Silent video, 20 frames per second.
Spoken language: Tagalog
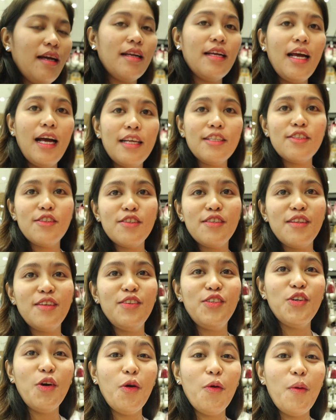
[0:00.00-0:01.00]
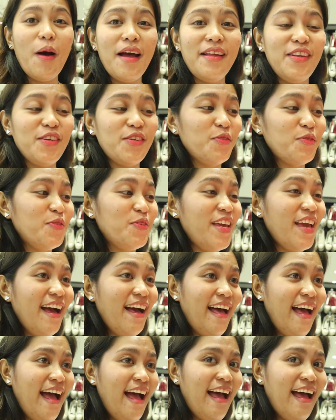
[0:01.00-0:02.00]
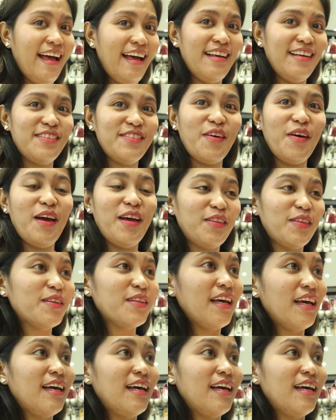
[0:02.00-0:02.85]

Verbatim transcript: gastos ng jowa ni kuya, ha? So, eto.